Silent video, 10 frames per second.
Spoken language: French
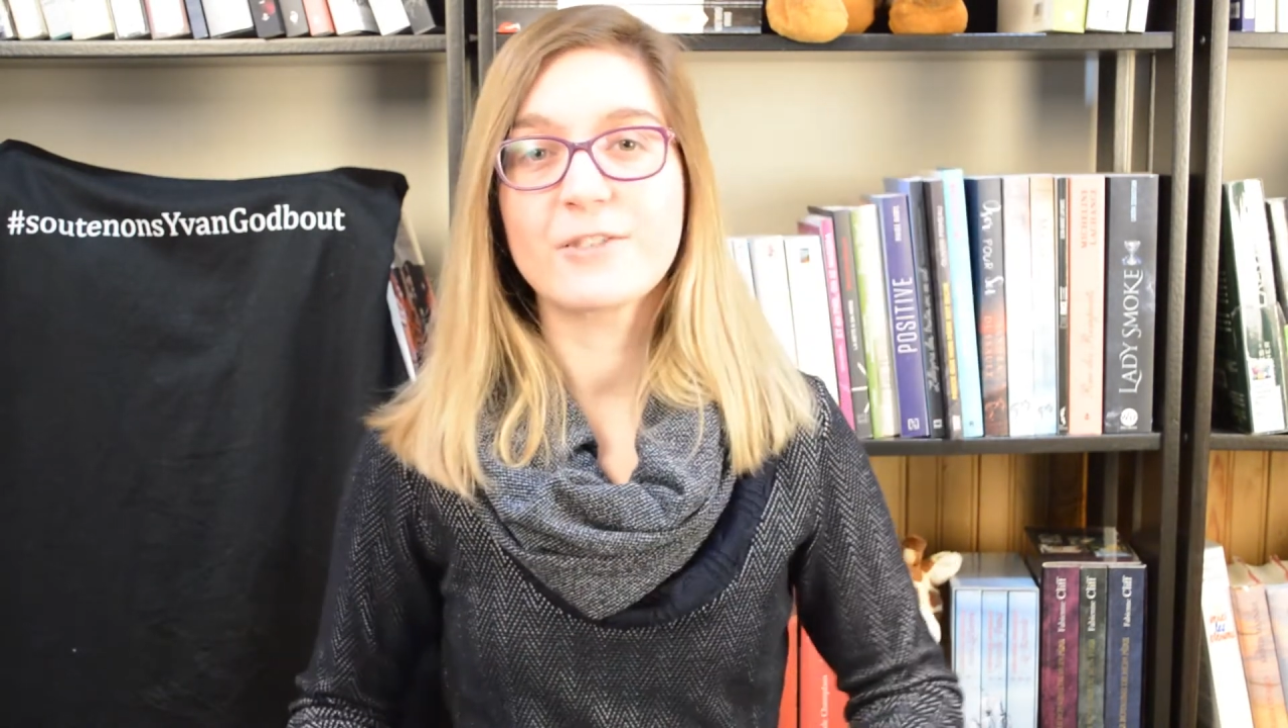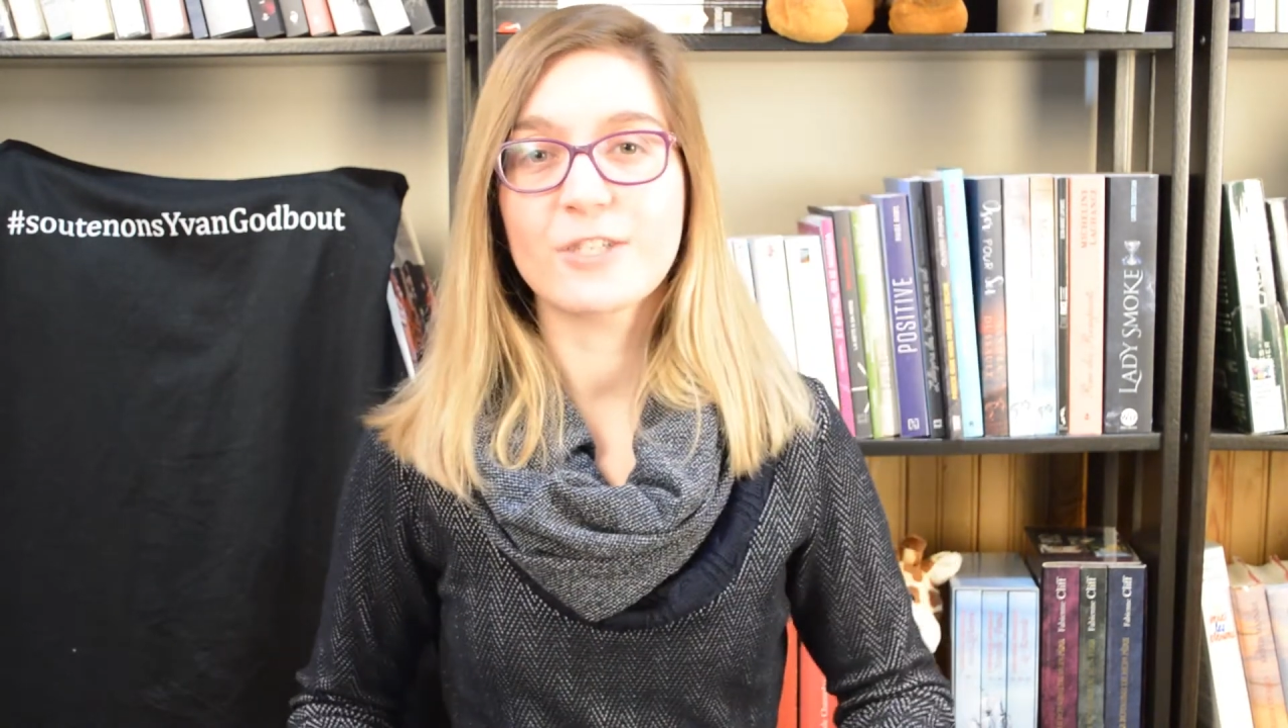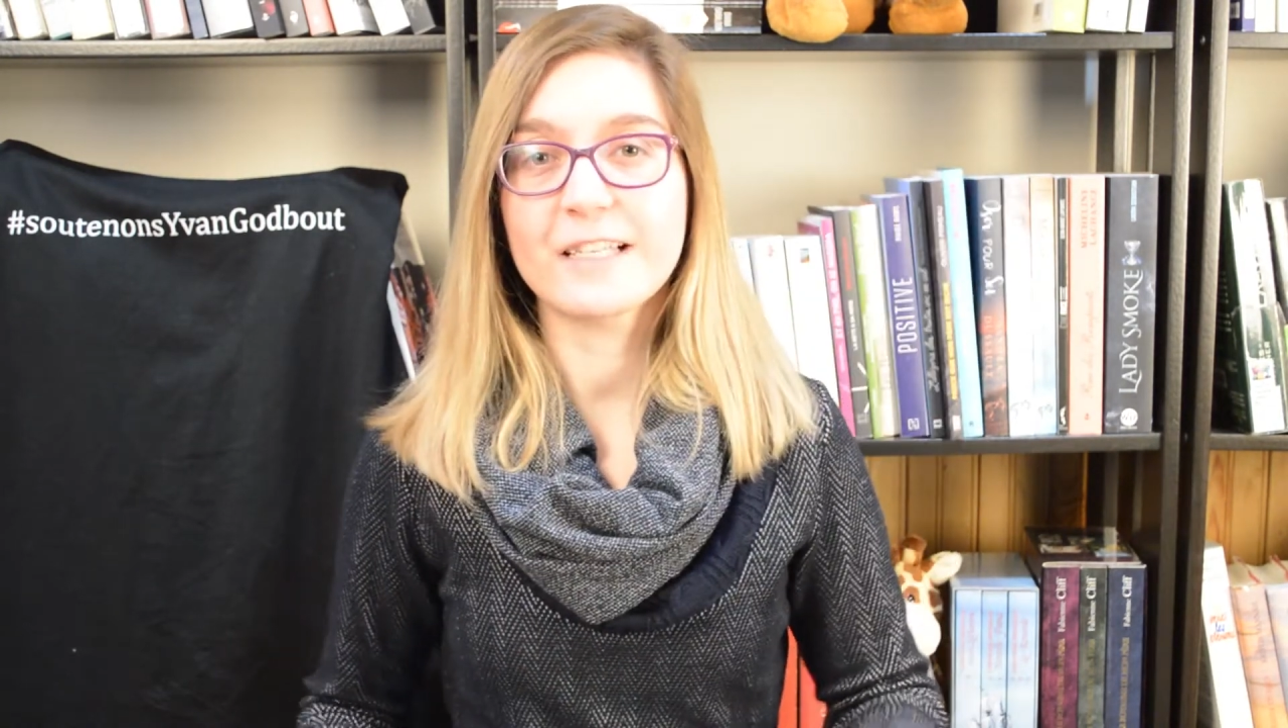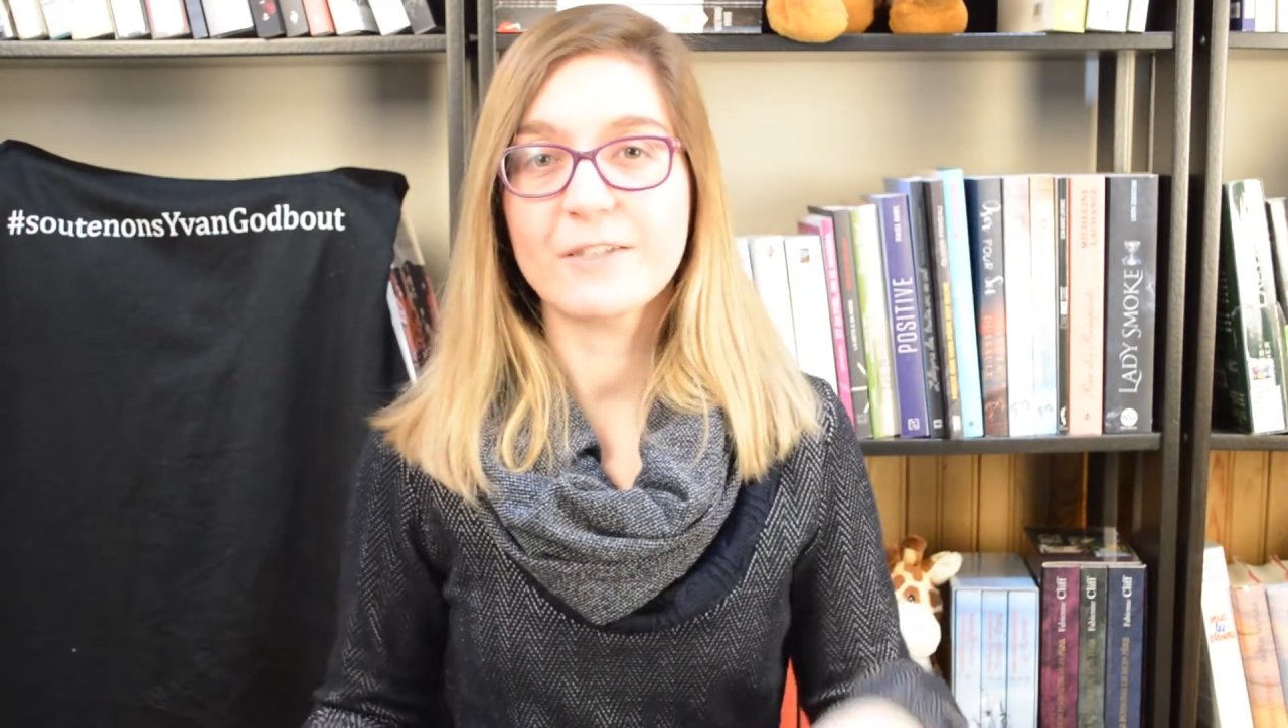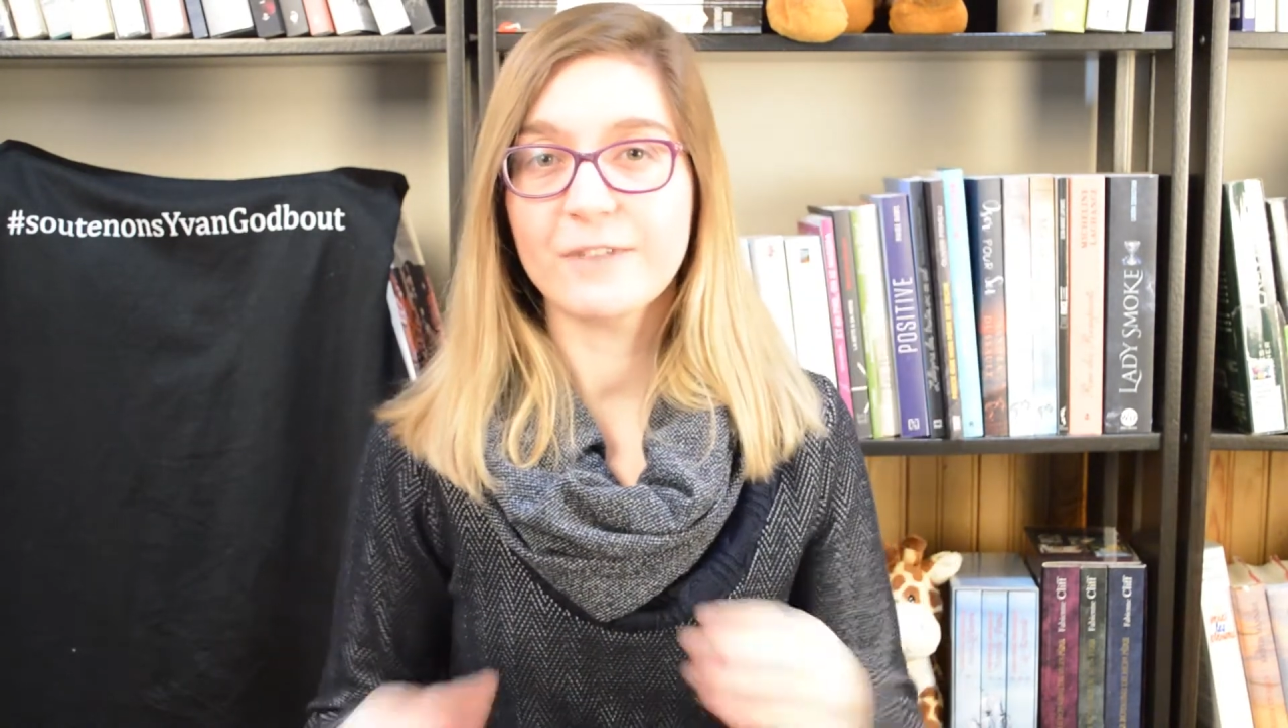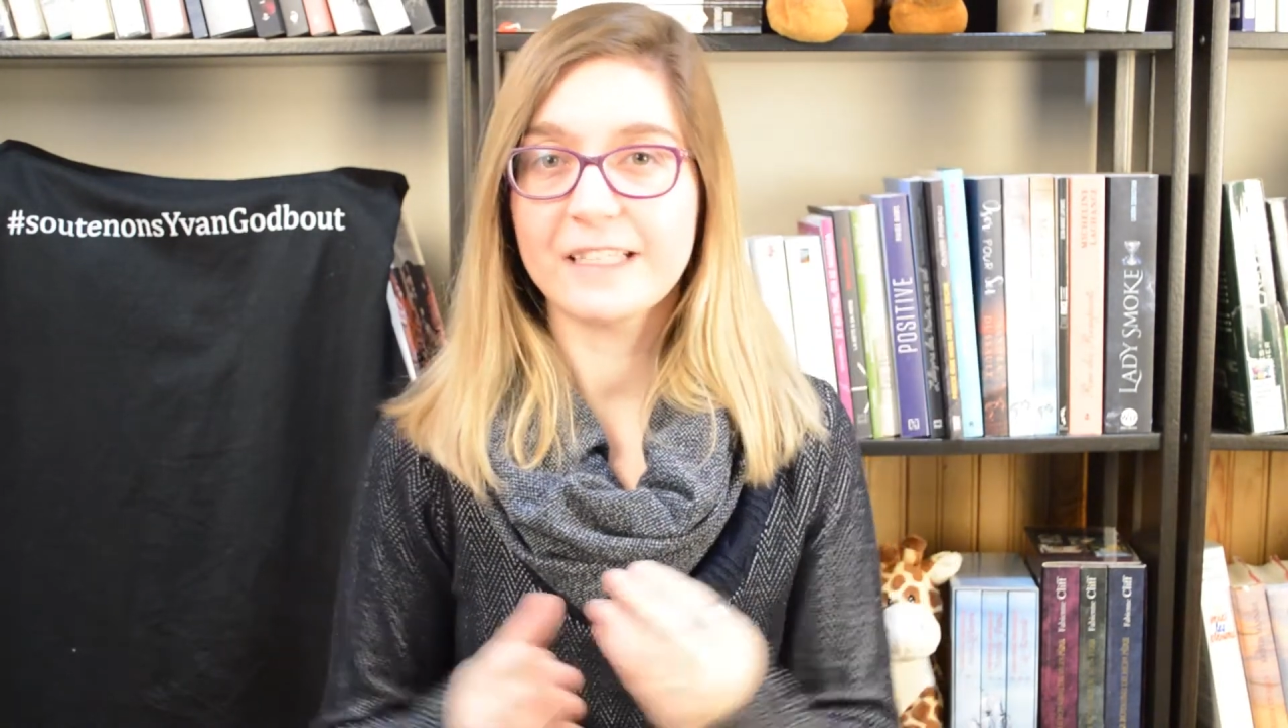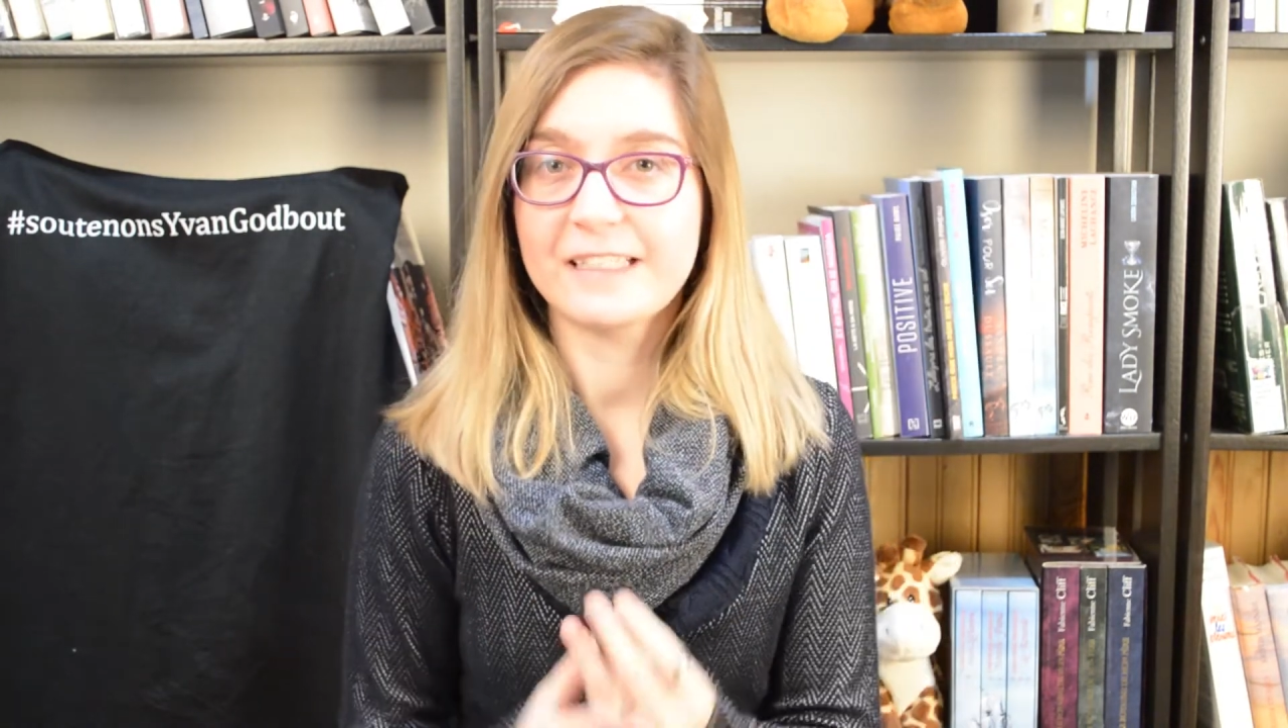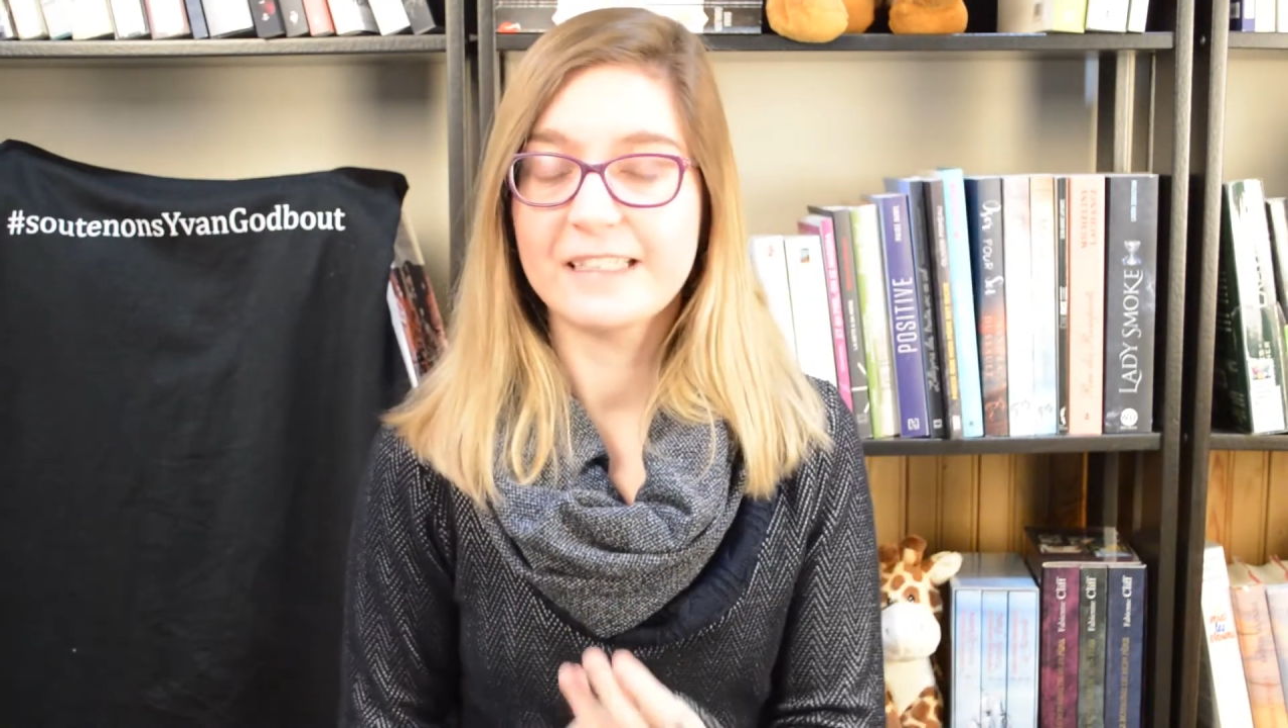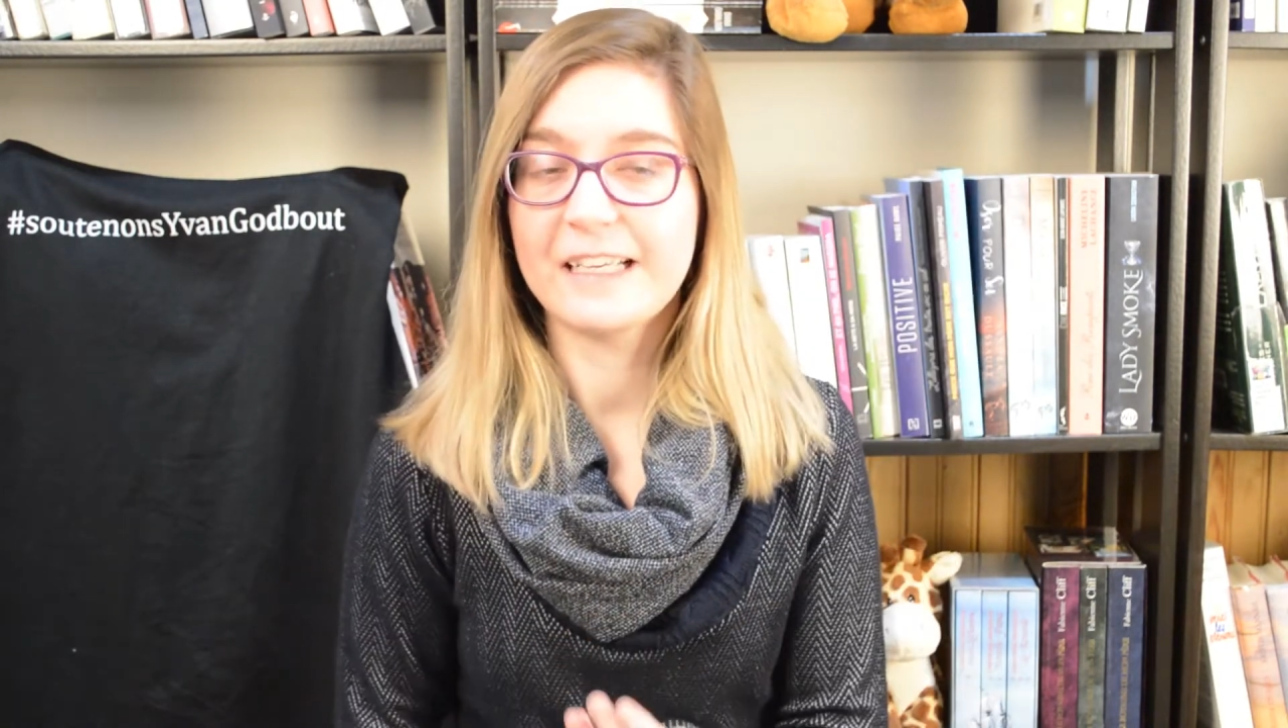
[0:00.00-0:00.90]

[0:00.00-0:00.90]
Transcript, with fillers: suggestions, des critiques,